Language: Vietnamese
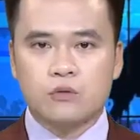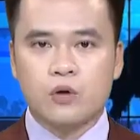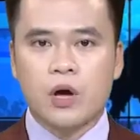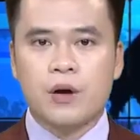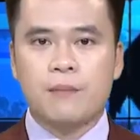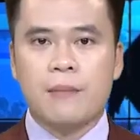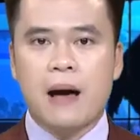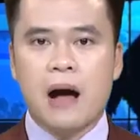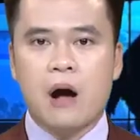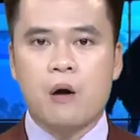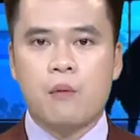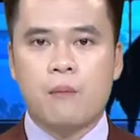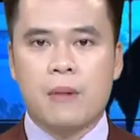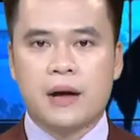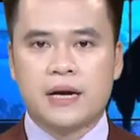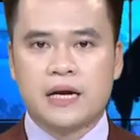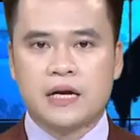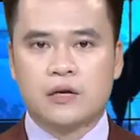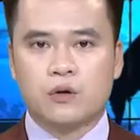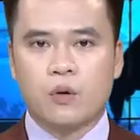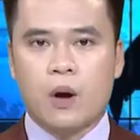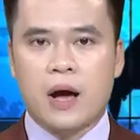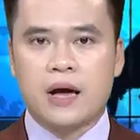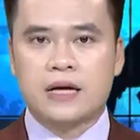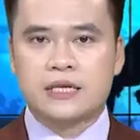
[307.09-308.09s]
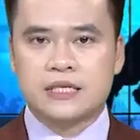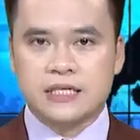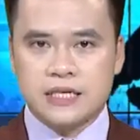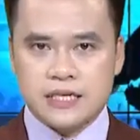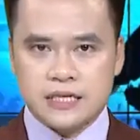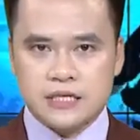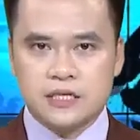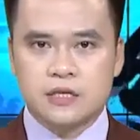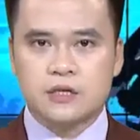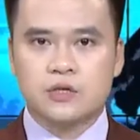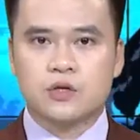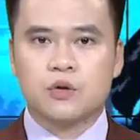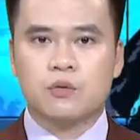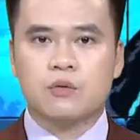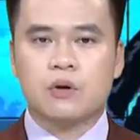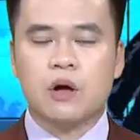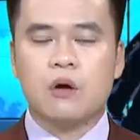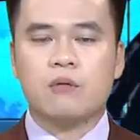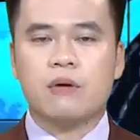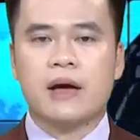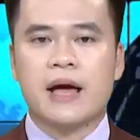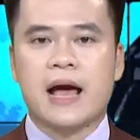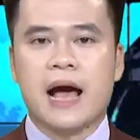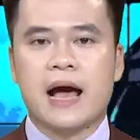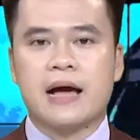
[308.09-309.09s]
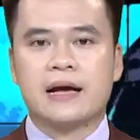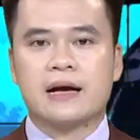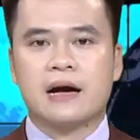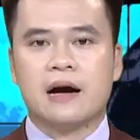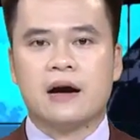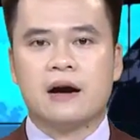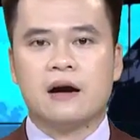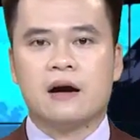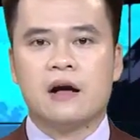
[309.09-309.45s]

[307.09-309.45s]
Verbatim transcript: thuê bao mà điện thoại chỉ sử dụng công nghệ hai G